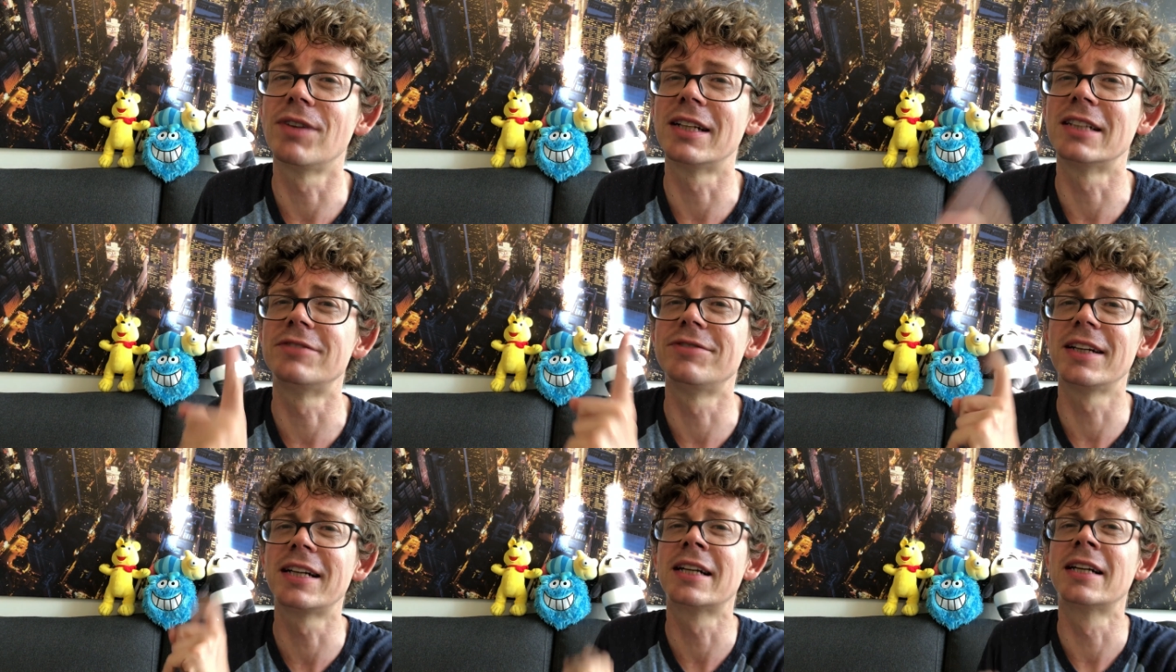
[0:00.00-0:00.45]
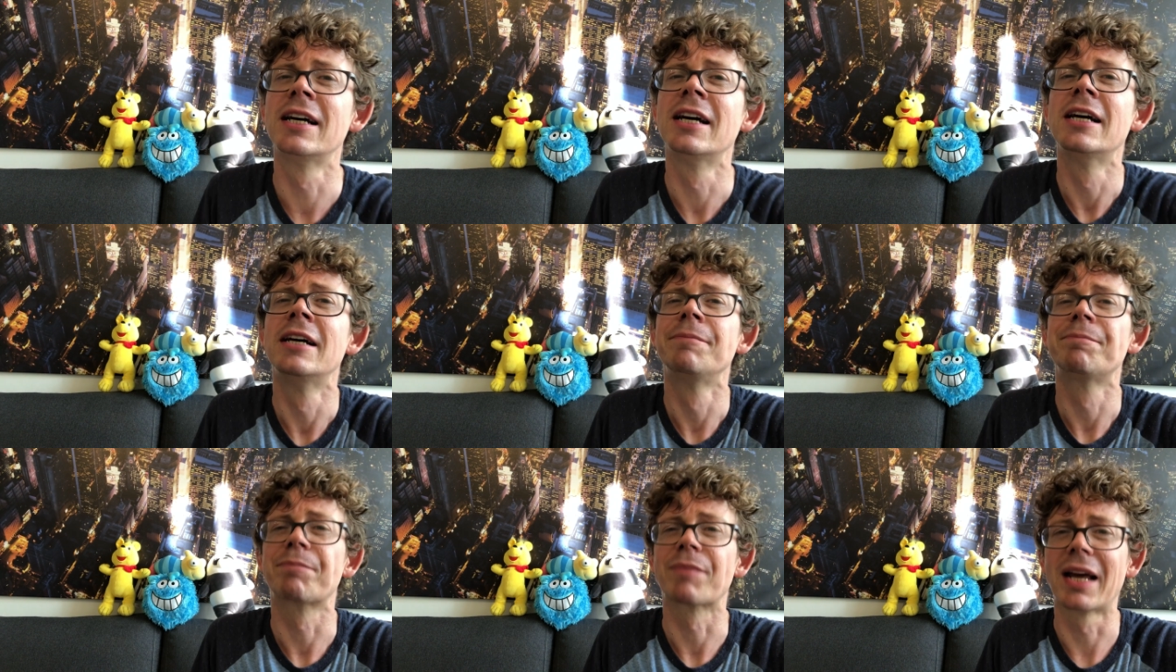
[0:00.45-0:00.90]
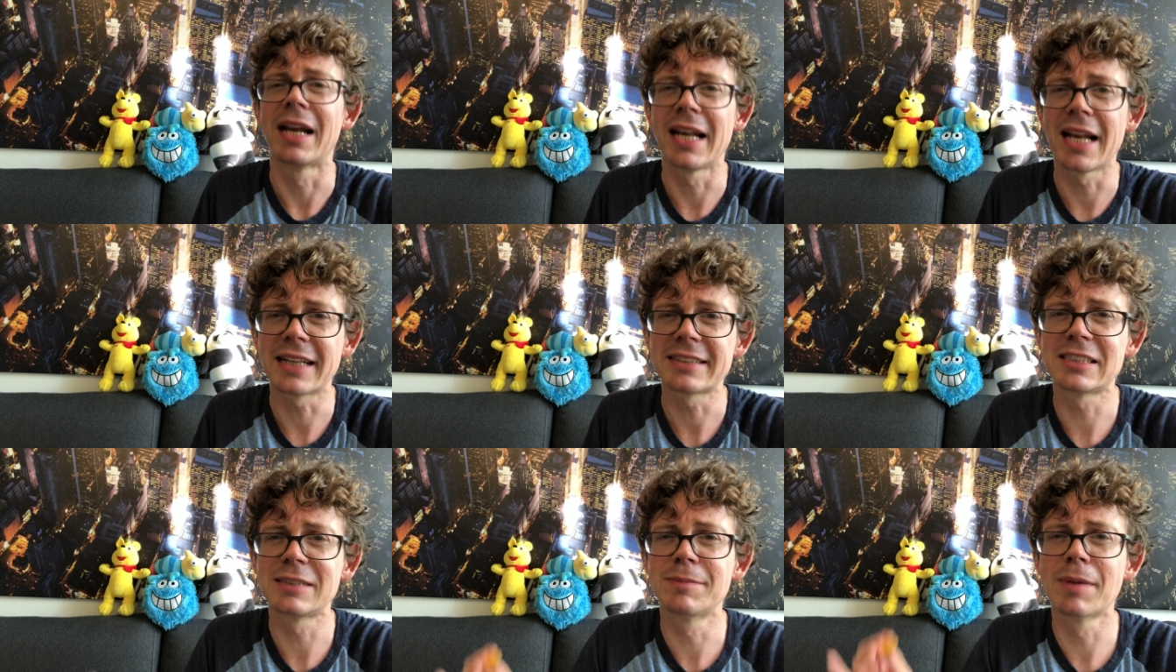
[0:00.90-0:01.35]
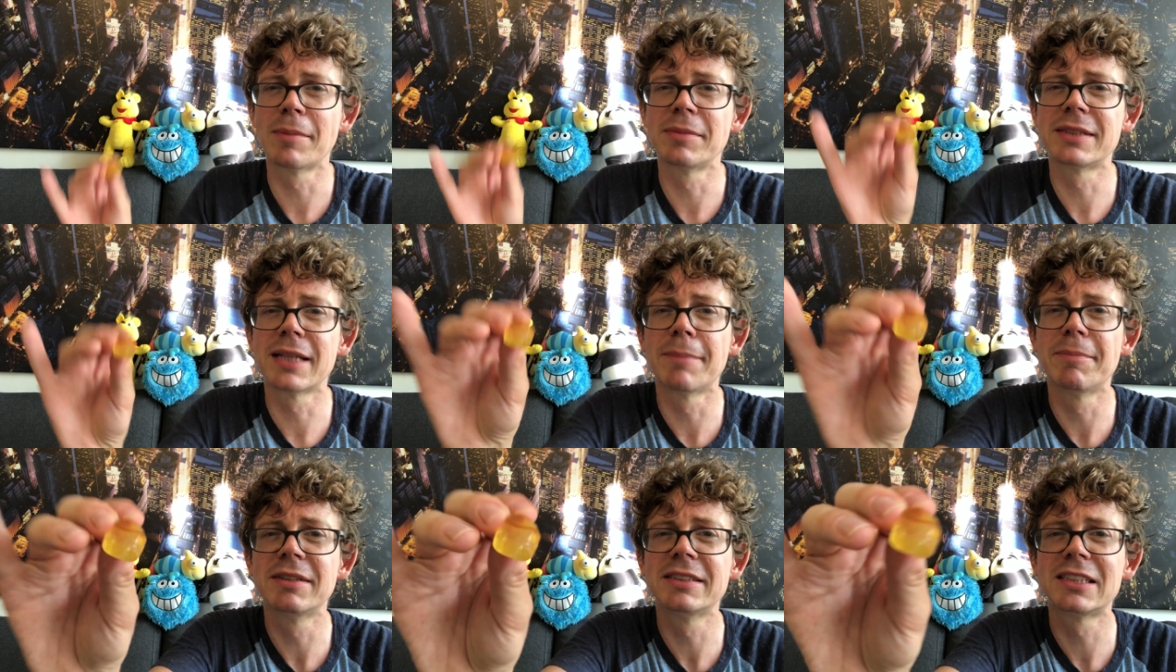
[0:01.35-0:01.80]
Deswegen lasse ich mir mit
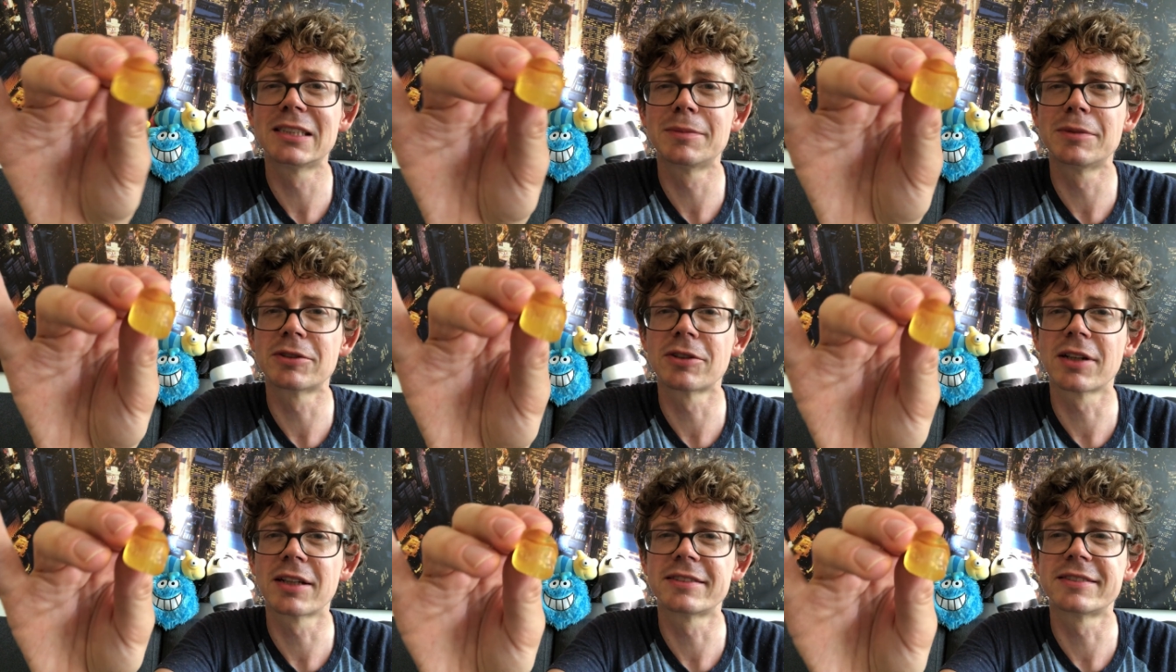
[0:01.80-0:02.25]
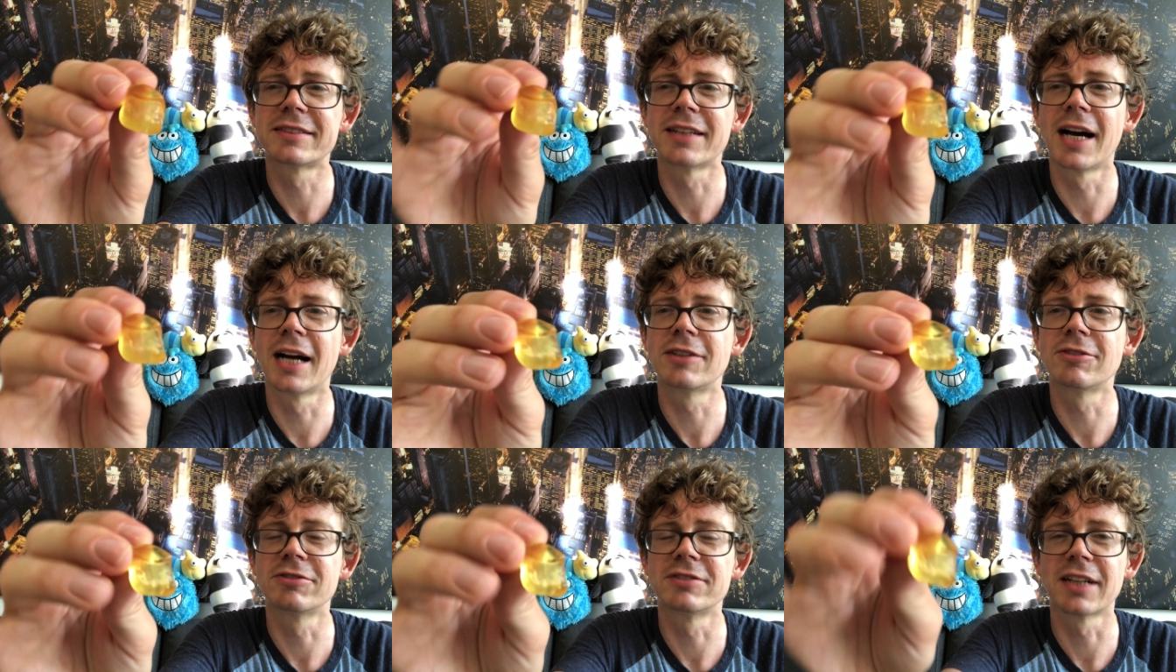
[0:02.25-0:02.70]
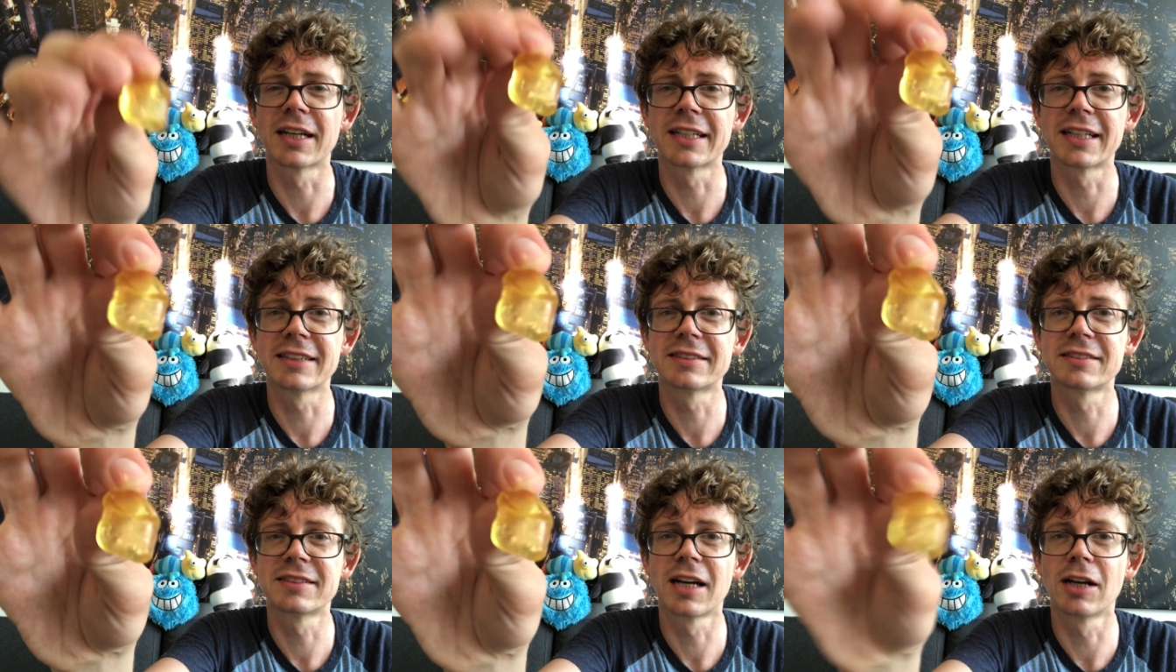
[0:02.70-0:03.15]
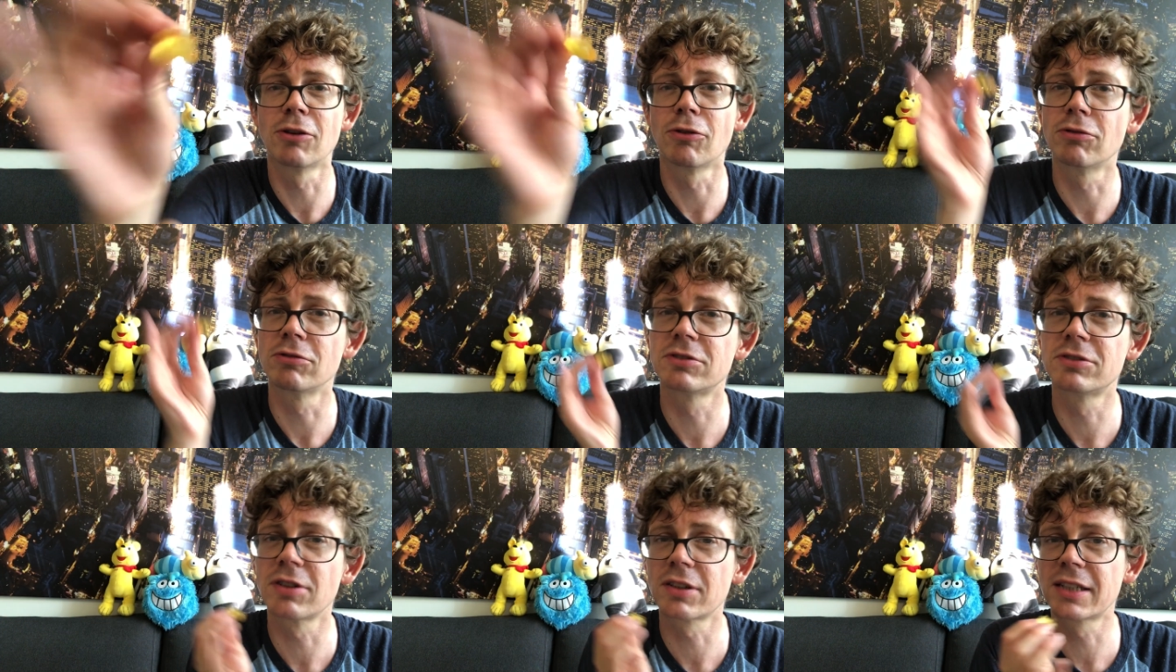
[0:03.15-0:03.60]
der Minze besonders Zeit und sage jetzt Hallo
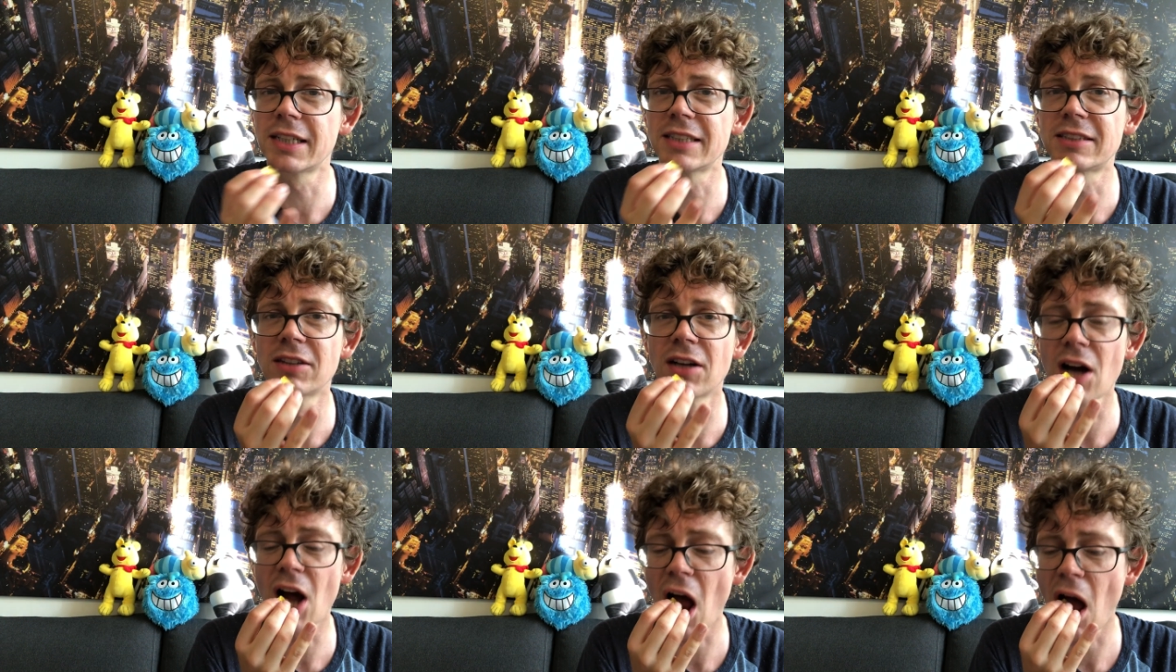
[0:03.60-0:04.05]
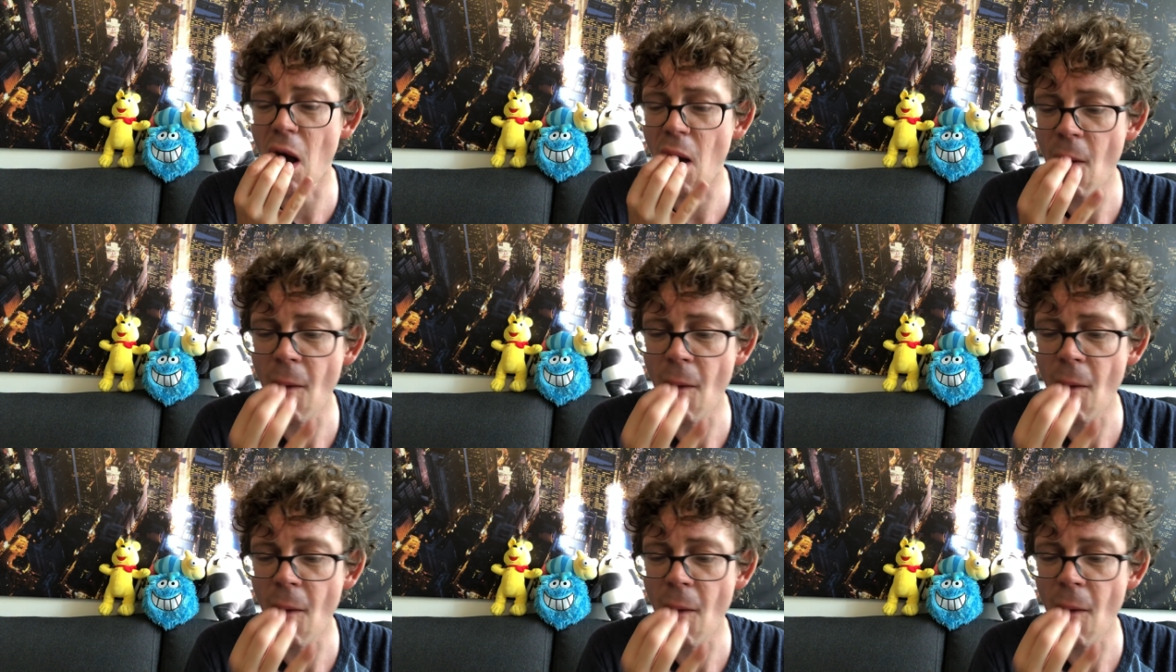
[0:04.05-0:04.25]
zur Kitte.